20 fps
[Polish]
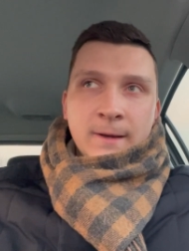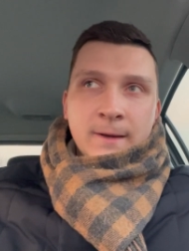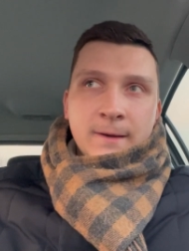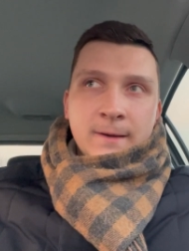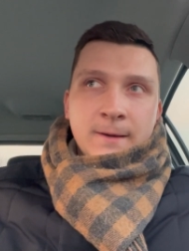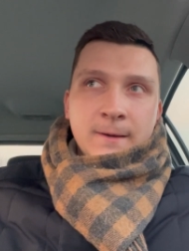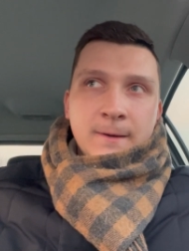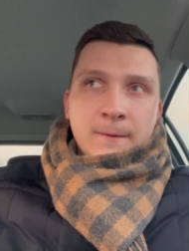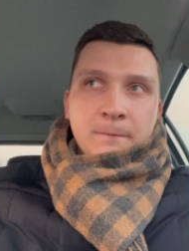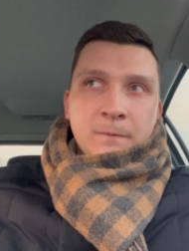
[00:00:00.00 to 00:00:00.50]

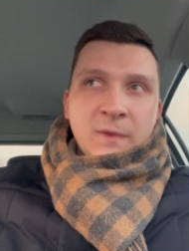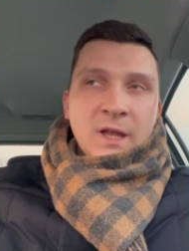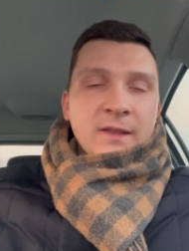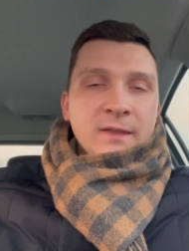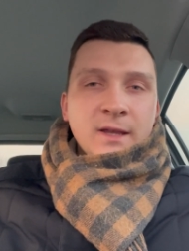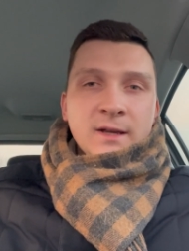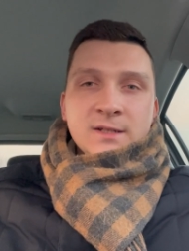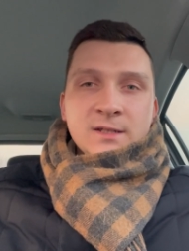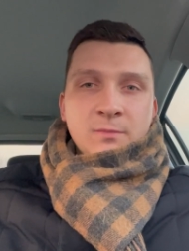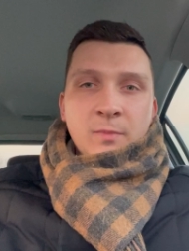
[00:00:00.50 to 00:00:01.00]
E,
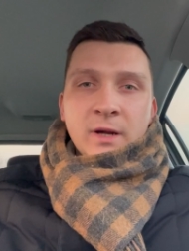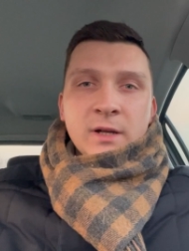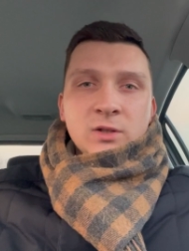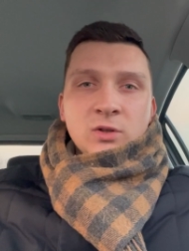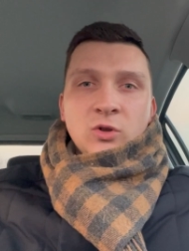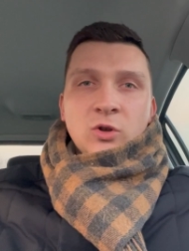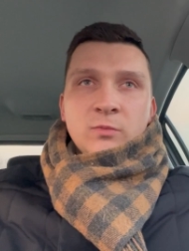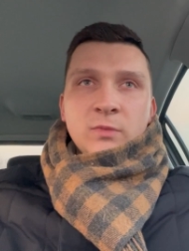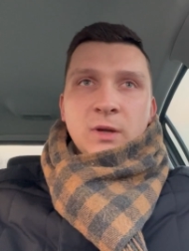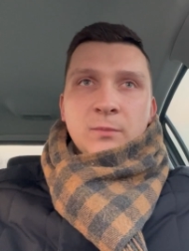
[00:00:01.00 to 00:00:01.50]
ten tekst
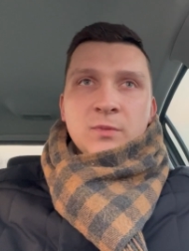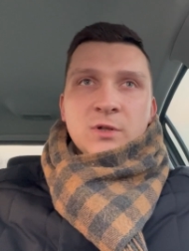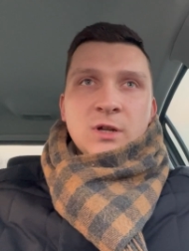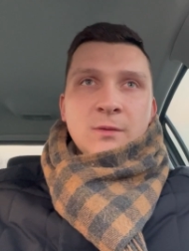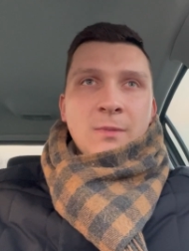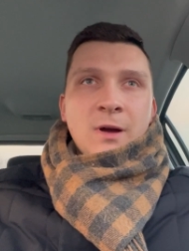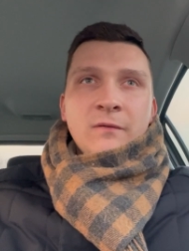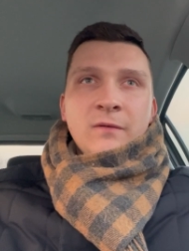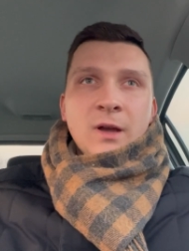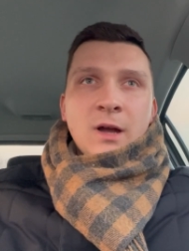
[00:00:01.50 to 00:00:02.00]
bardzo do mnie
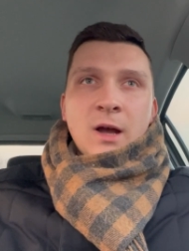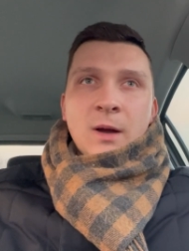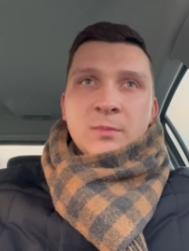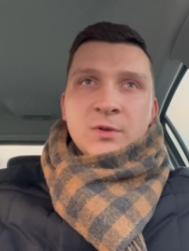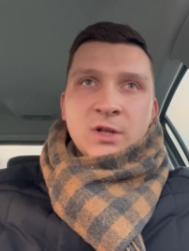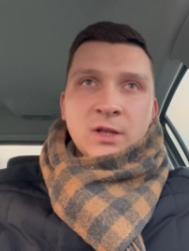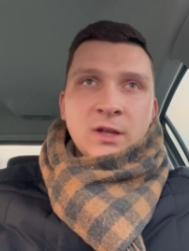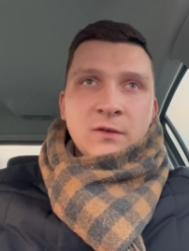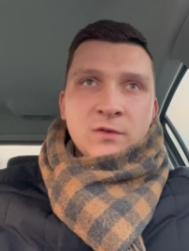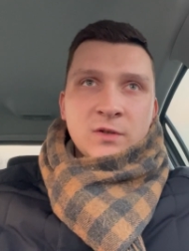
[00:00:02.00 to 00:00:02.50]
przemawia, a
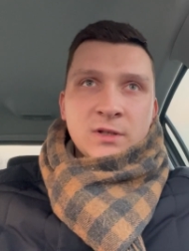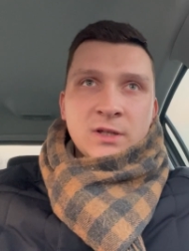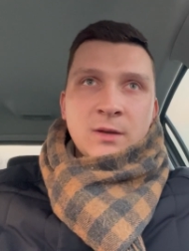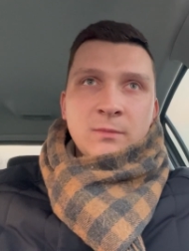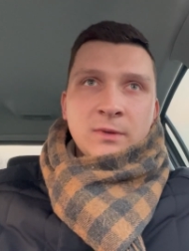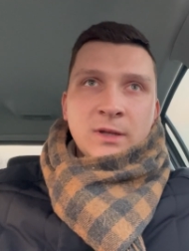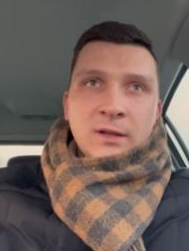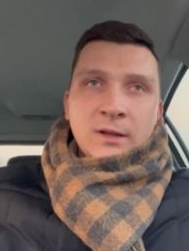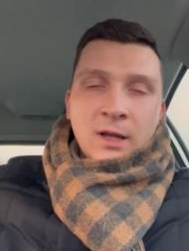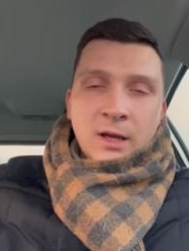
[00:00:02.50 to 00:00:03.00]
przede
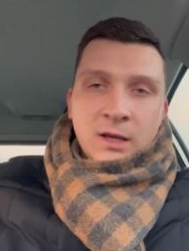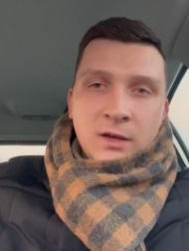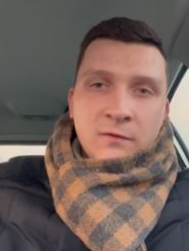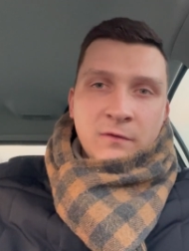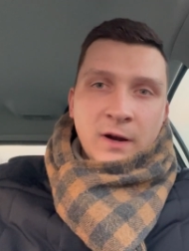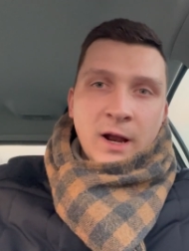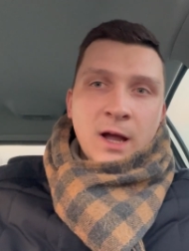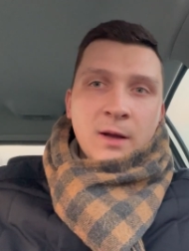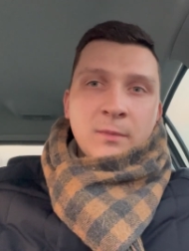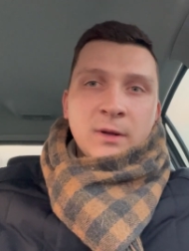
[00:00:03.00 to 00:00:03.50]
wszystkim ten taki
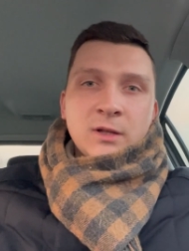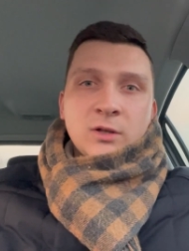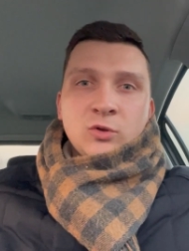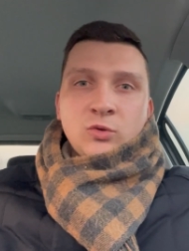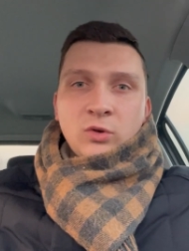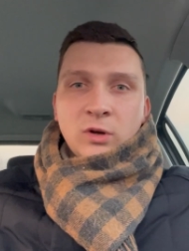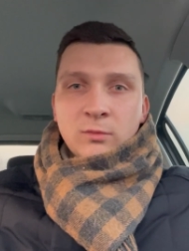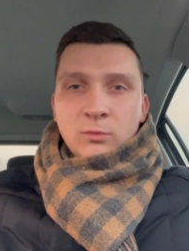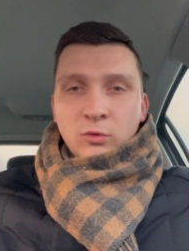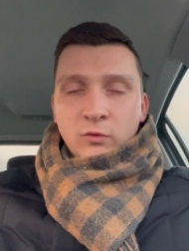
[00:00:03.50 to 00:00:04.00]
fragment,
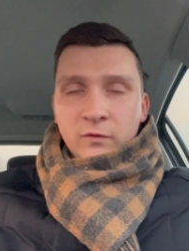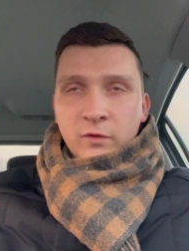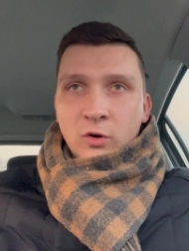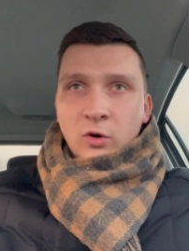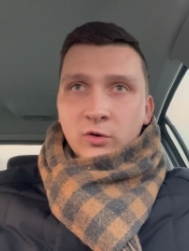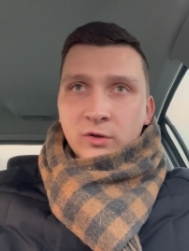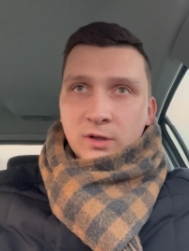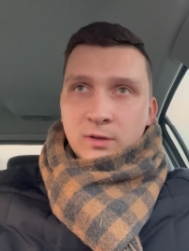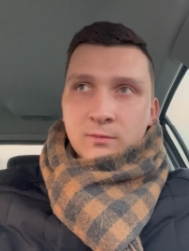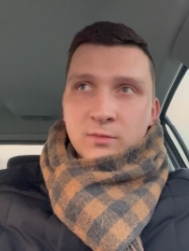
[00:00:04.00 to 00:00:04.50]
który mówi
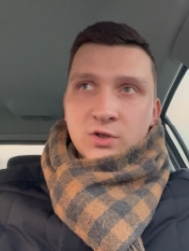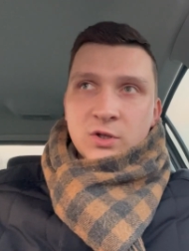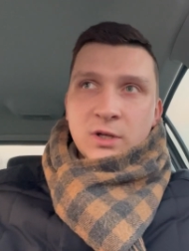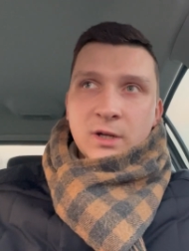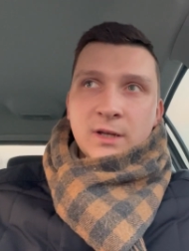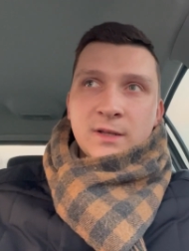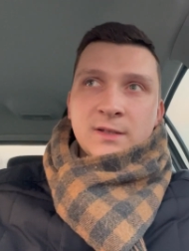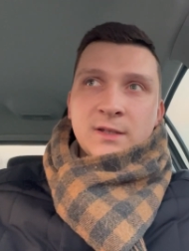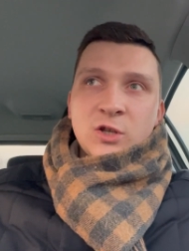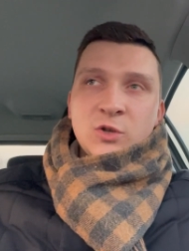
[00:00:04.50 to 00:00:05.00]
o tym,
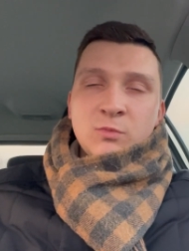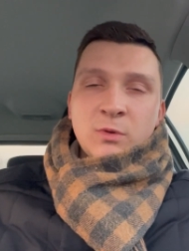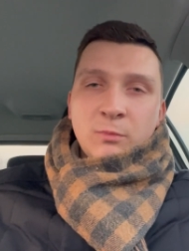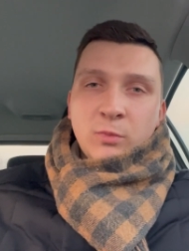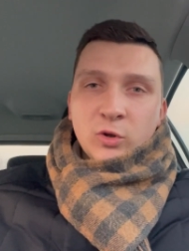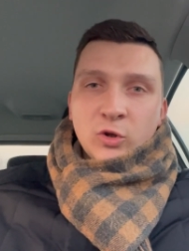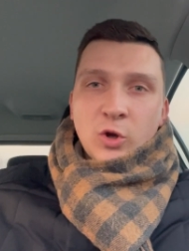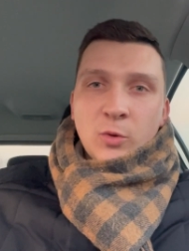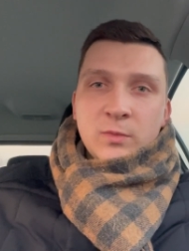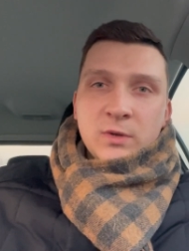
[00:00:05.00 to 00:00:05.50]
że jesteśmy
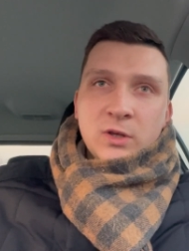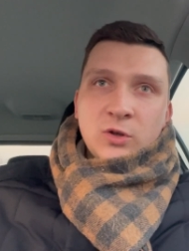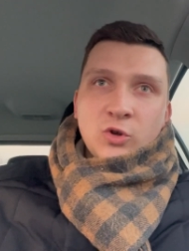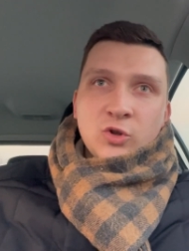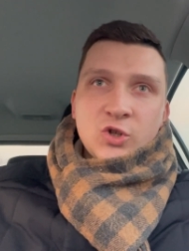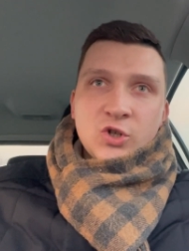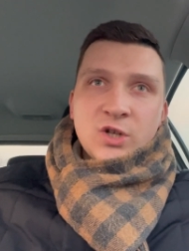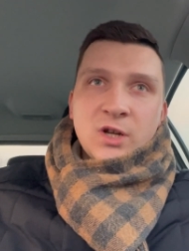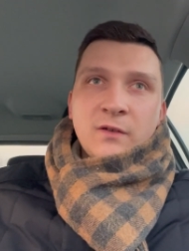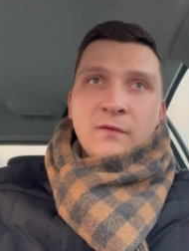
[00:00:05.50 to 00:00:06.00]
podobni
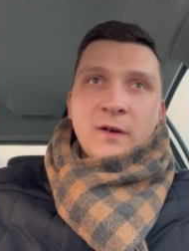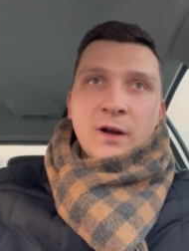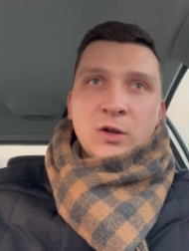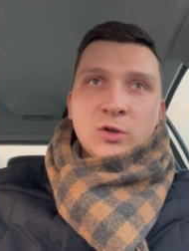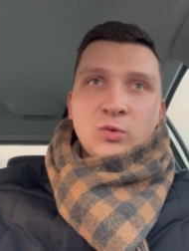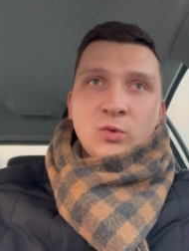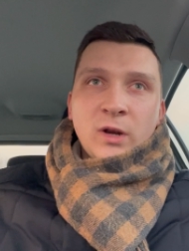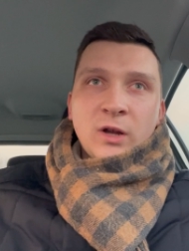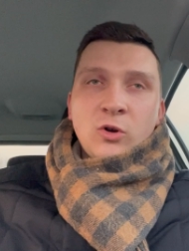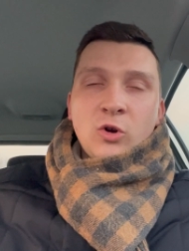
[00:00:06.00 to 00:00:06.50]
do drzewa,
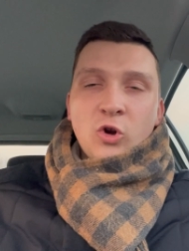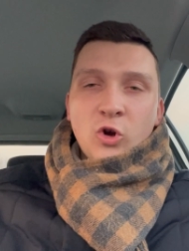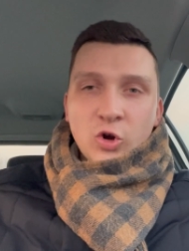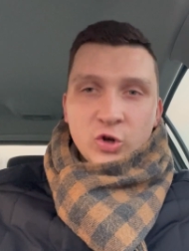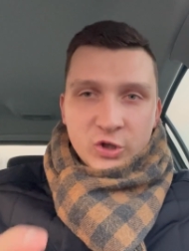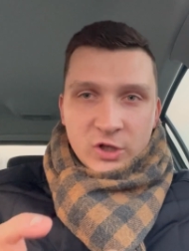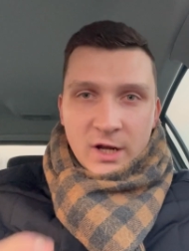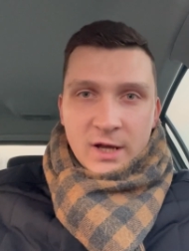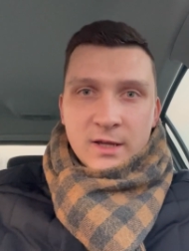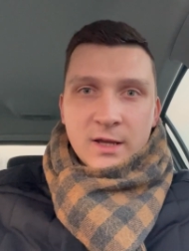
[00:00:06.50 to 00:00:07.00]
którego
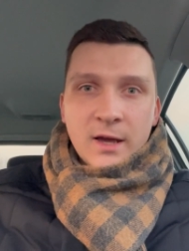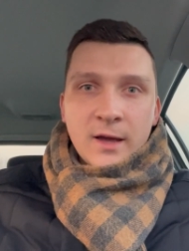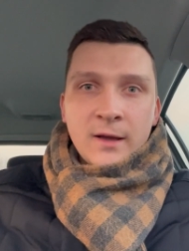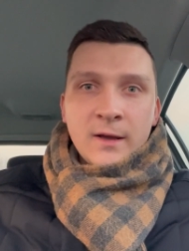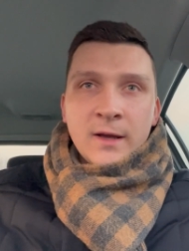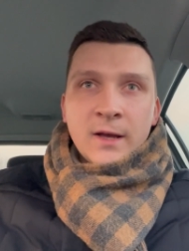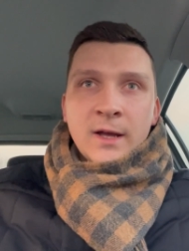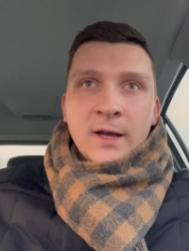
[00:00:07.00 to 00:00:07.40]
korzenie